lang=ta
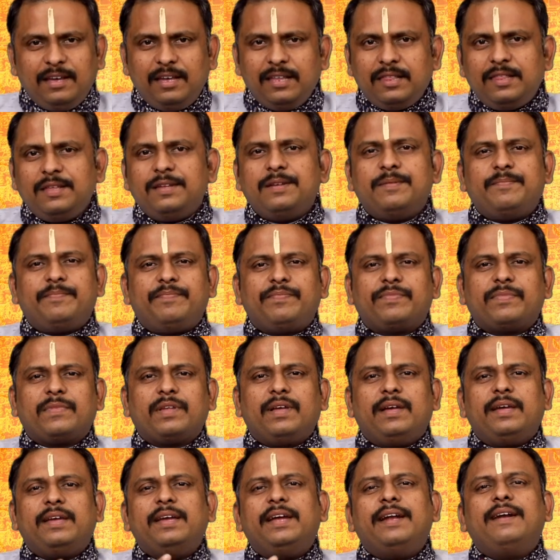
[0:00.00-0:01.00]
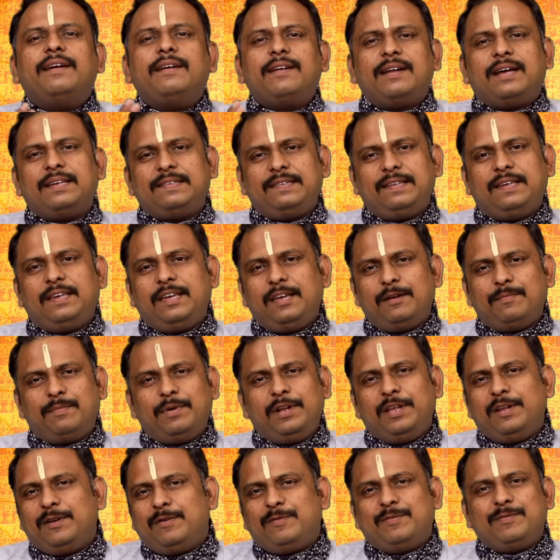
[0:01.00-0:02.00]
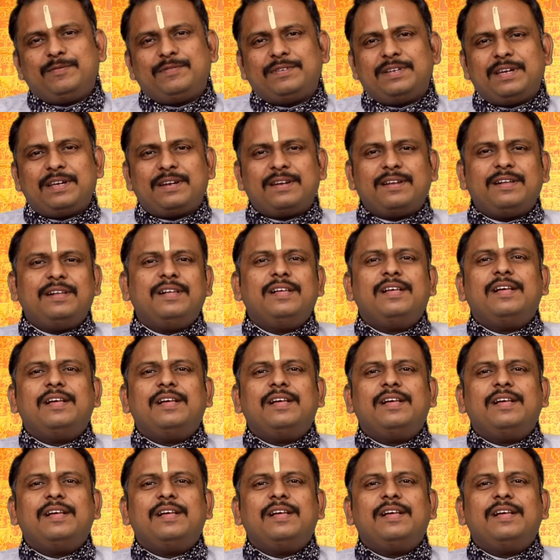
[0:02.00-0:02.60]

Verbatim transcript: இது என் ராசிக்கு எப்படி இருக்கும் சார்